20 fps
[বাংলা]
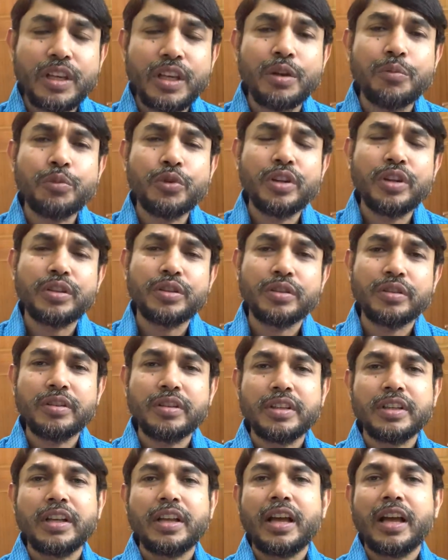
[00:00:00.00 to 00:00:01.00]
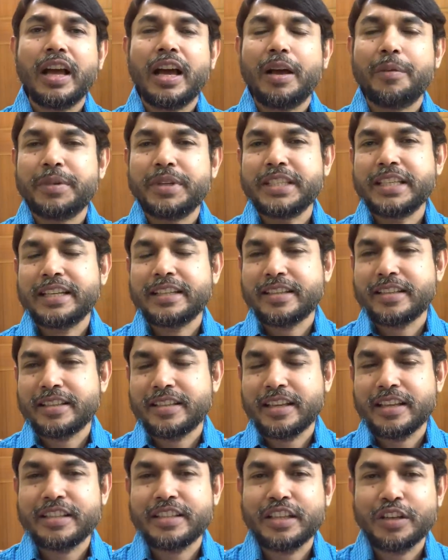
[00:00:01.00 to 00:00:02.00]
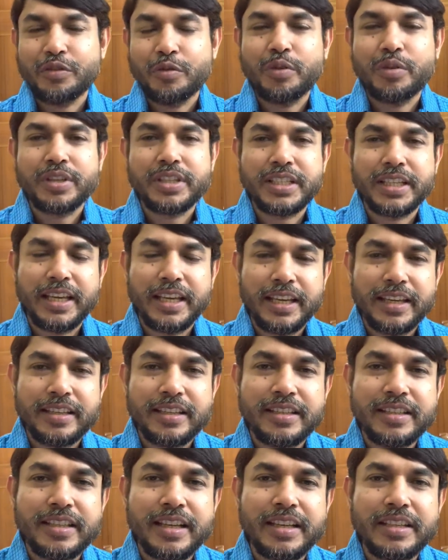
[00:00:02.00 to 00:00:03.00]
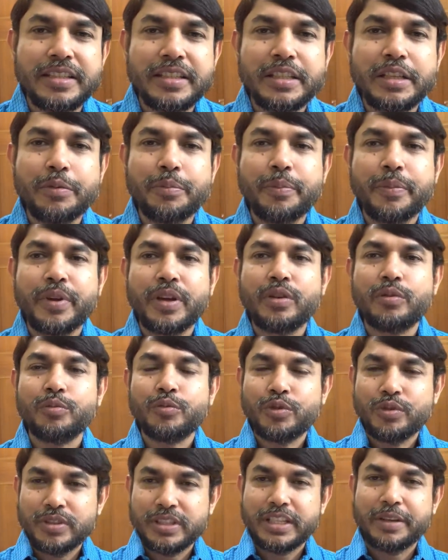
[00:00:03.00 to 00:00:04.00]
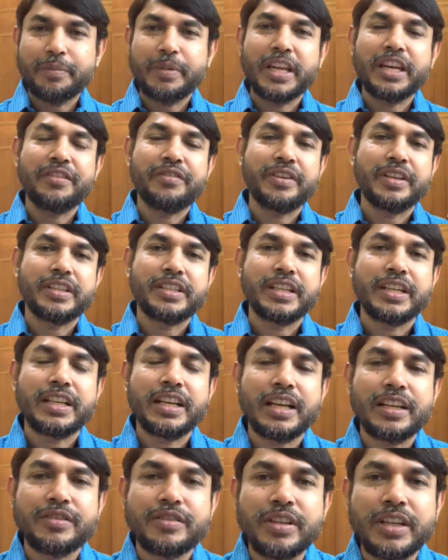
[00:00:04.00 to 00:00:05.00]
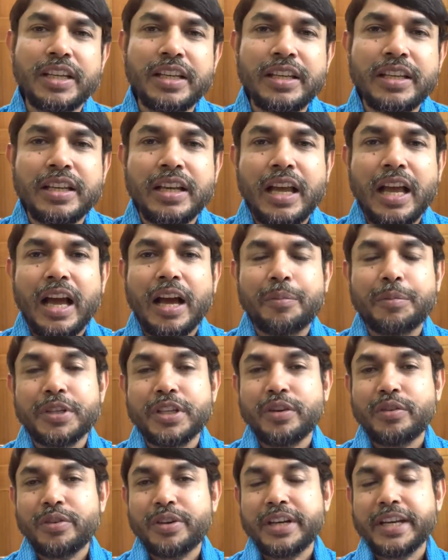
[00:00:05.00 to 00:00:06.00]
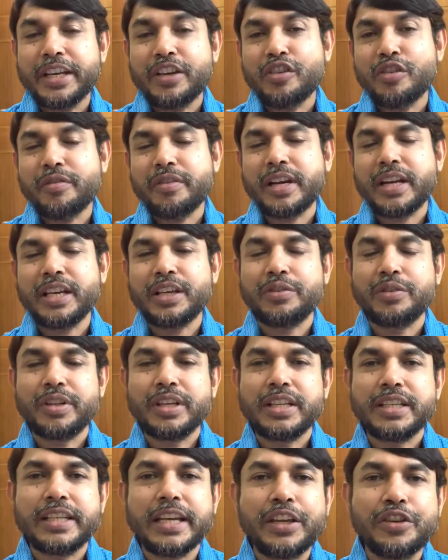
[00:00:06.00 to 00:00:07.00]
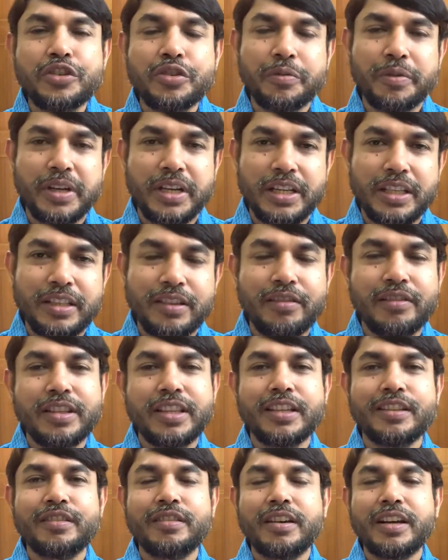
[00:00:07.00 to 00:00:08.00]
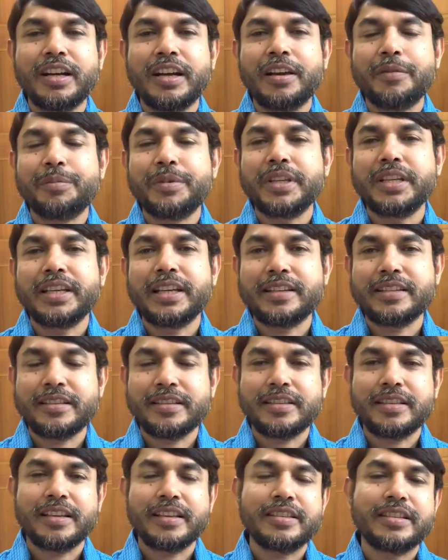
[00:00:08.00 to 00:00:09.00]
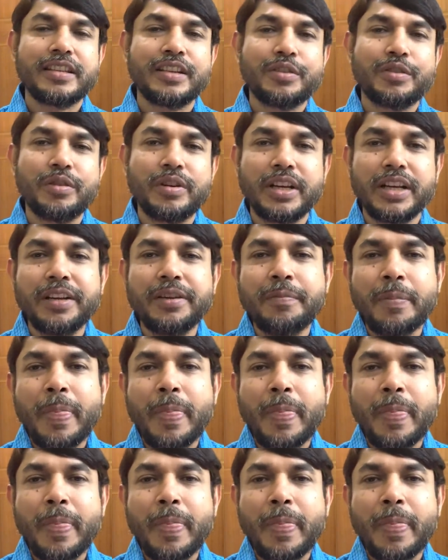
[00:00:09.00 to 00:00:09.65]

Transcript: মূলত আমরা যে এক্সারসাইজটা করছি এক্সারসাইজের যে মূল যে বেনিফিট সেটা আসলে আমরা যখন রিকভারি করি সেই সময়টাতে অর্থাৎ ধরেন আপনি এক্সারসাইজটা করলেন